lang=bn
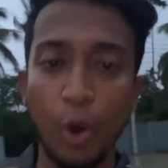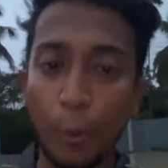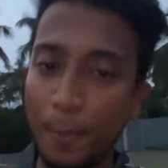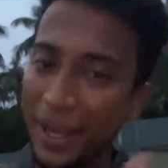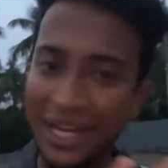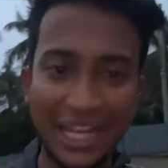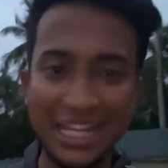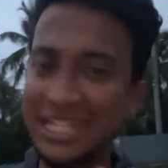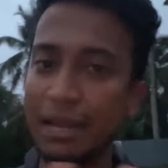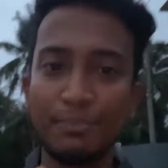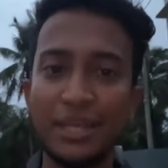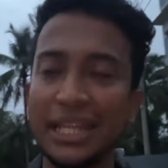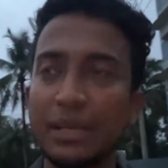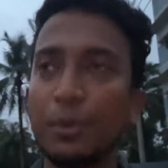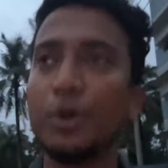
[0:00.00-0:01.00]
ওপেন হিসাব
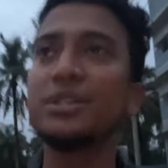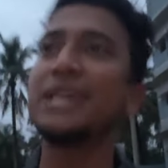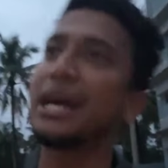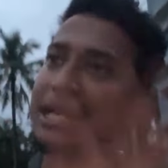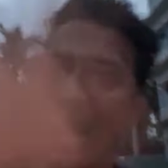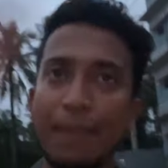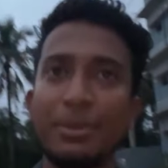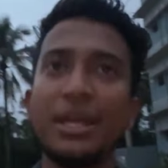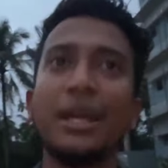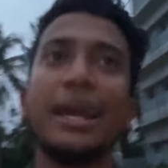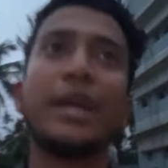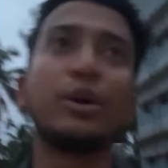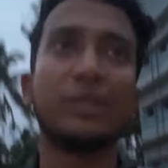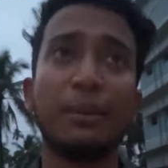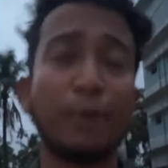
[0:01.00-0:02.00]
দিয়ে দিব যাক আমি
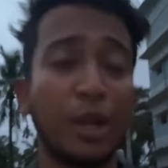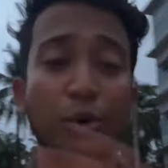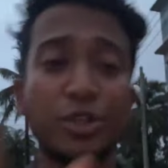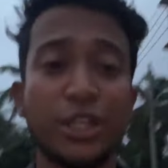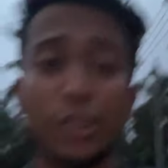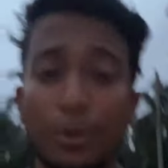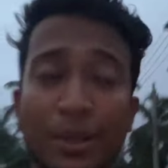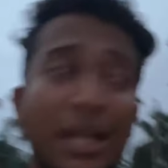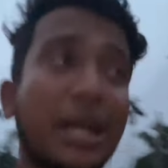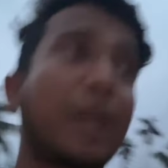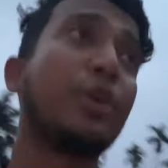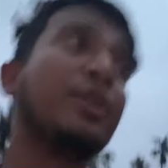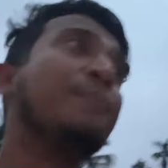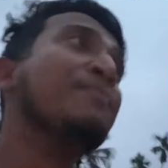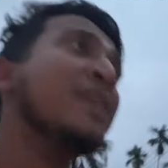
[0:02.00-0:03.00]
এই কথা বলা উচিত হবে না
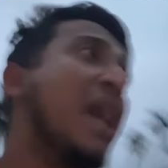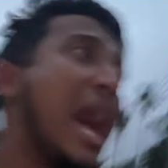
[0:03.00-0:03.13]
কারণ